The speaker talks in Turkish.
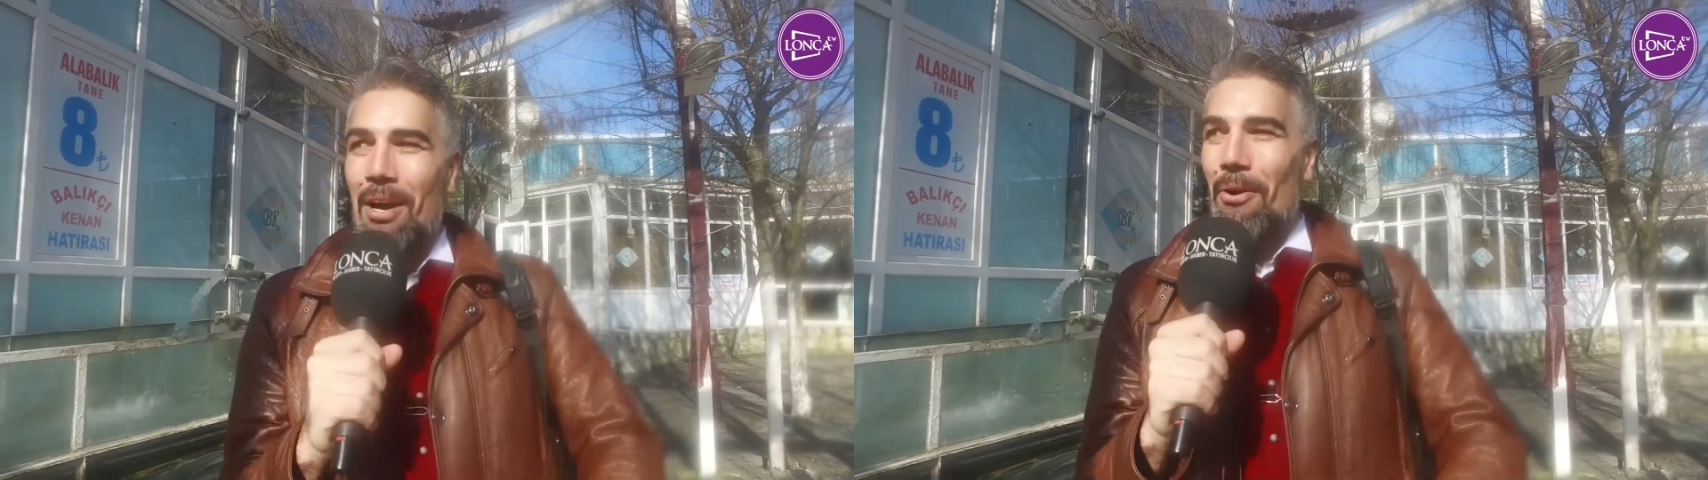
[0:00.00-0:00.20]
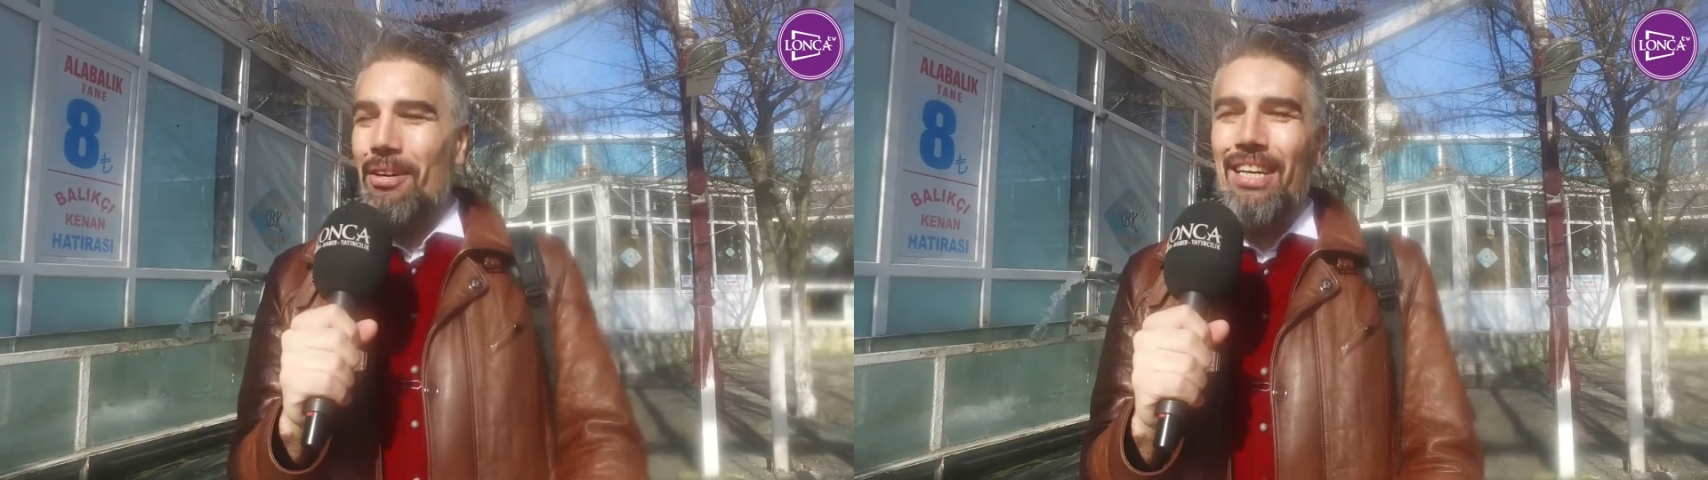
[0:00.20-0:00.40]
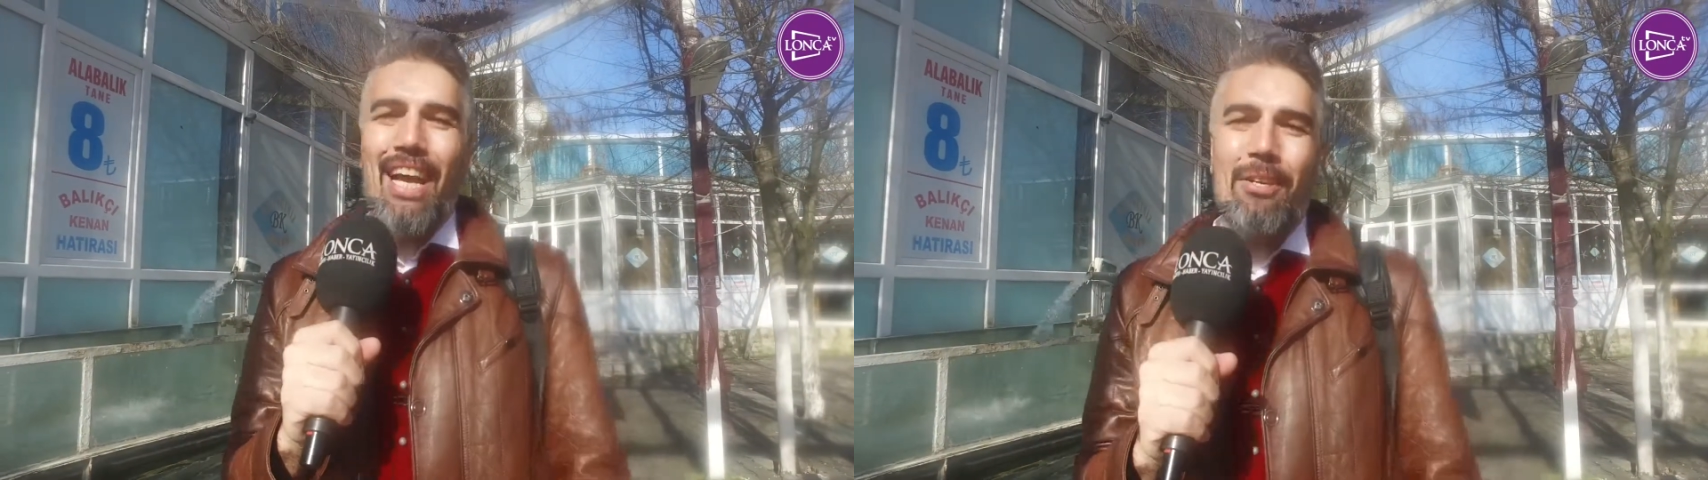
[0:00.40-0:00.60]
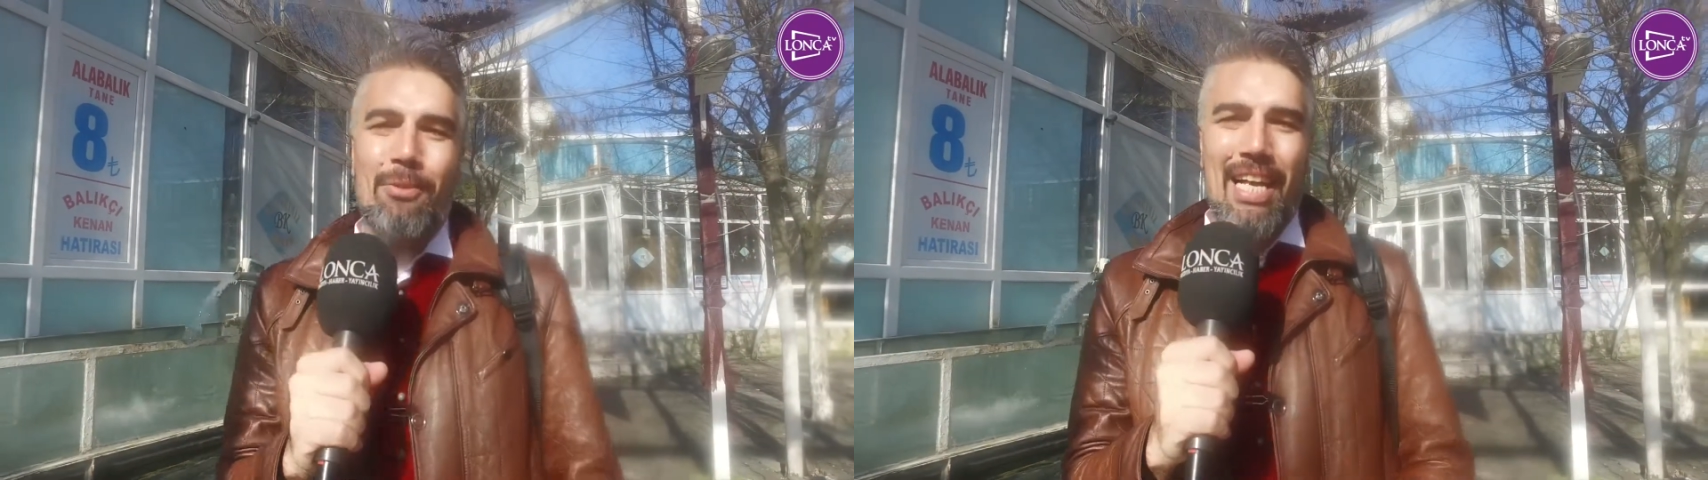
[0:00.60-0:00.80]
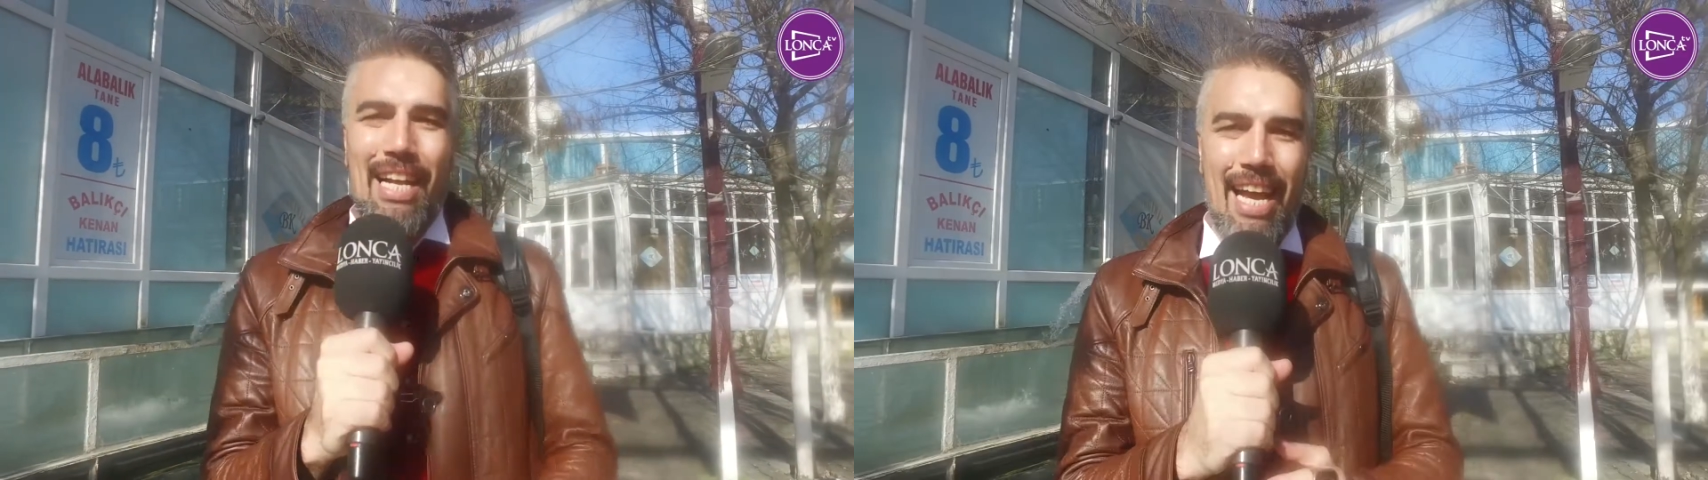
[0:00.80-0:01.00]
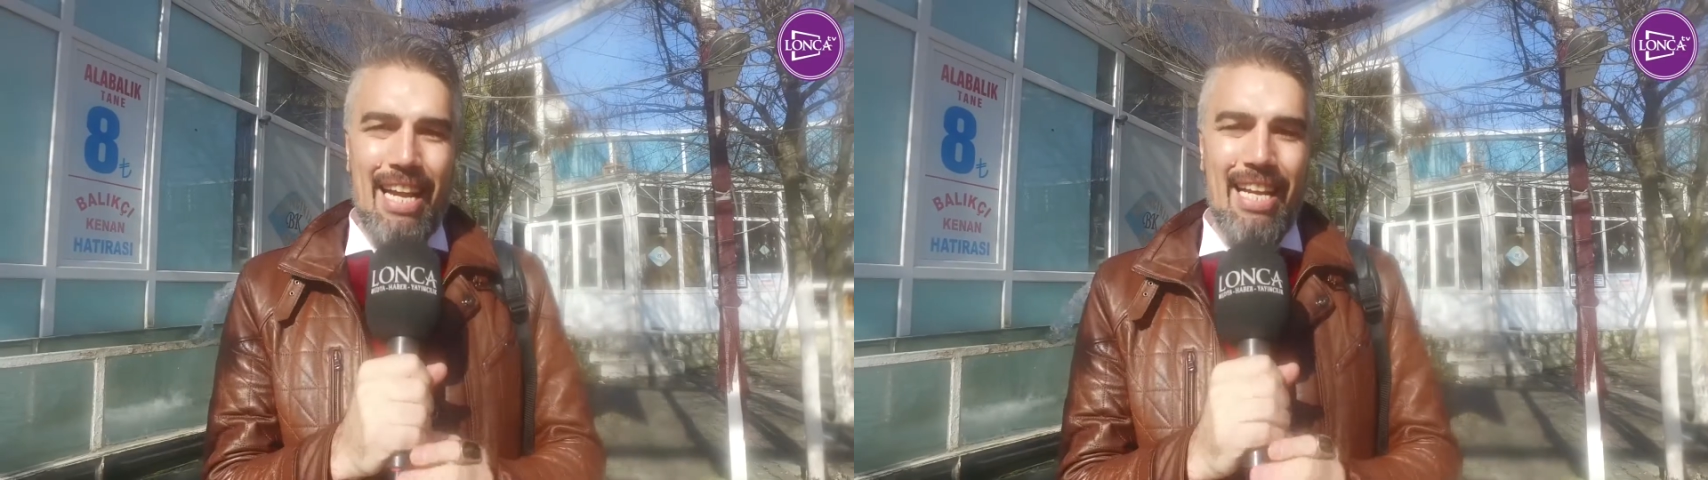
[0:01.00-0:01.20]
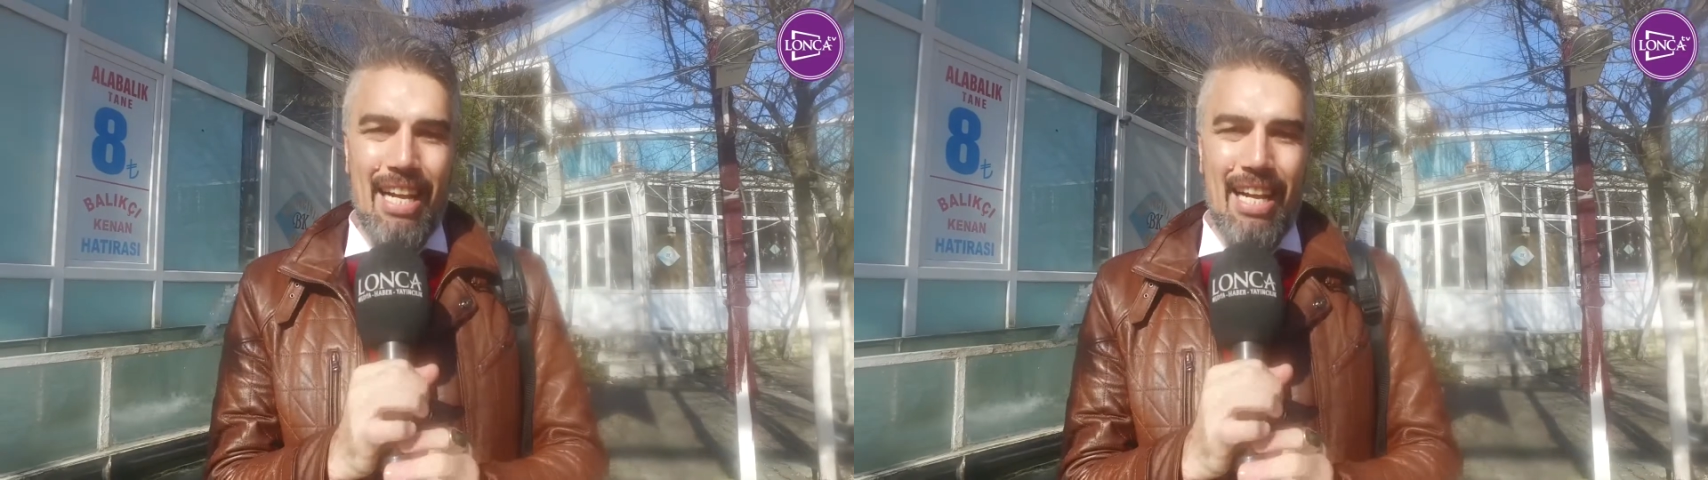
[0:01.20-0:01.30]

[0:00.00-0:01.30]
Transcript: O kadar güzel yerler